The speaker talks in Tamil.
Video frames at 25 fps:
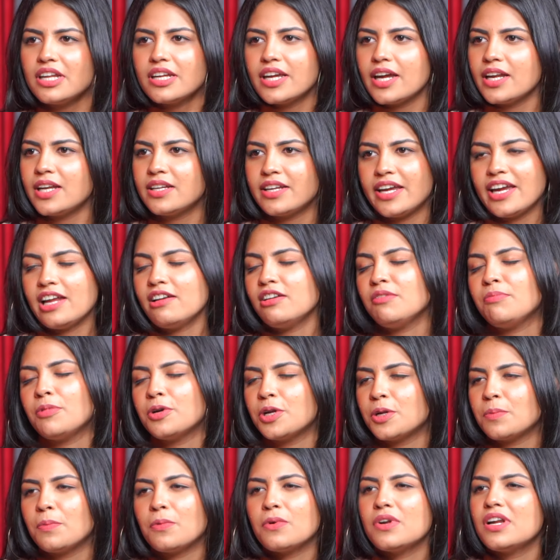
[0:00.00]
பேர் கேட்
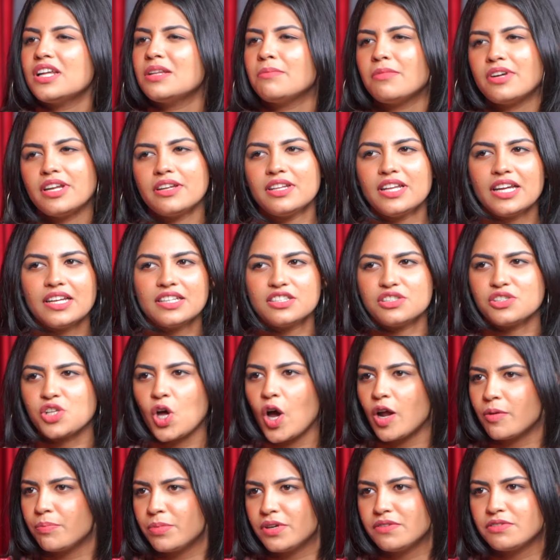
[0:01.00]
கேள்விப்பட்டிருப்போம்ல இந்த மாதிரி தே
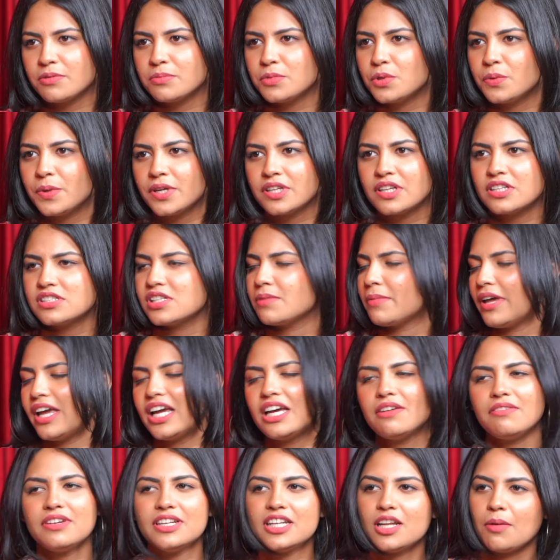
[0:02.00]
ஸ்டார்ட் மீ ஃப்ரம் டூயிங் திஸ்
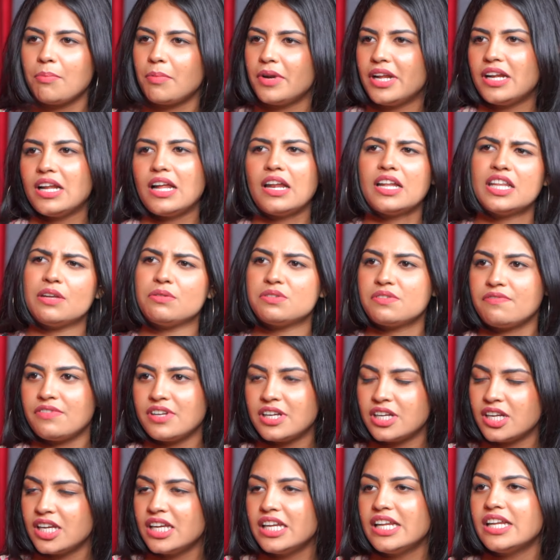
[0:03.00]
எங்கள் வீட்டில் அப்படிலாம்
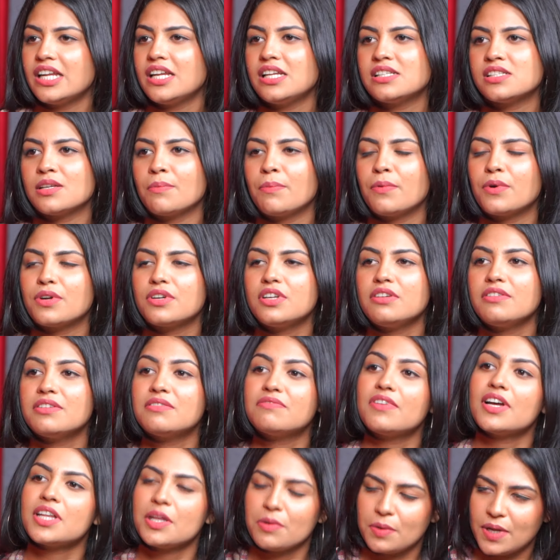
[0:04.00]
ரியலி ரியலி சப்போர்ட்டிவ்
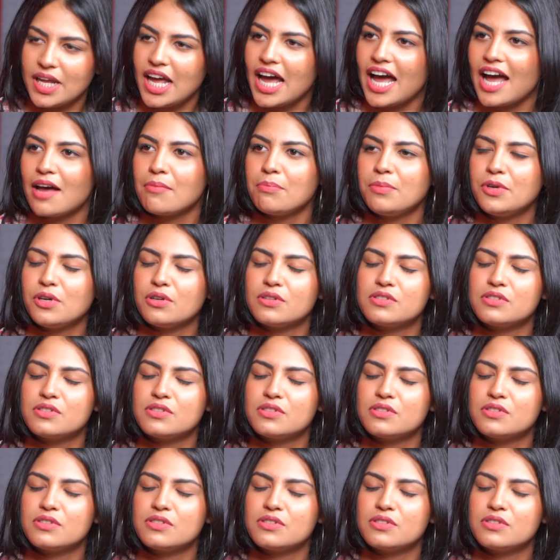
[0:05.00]
இன்ஃபேக்ட் வெரி ஹாப்பி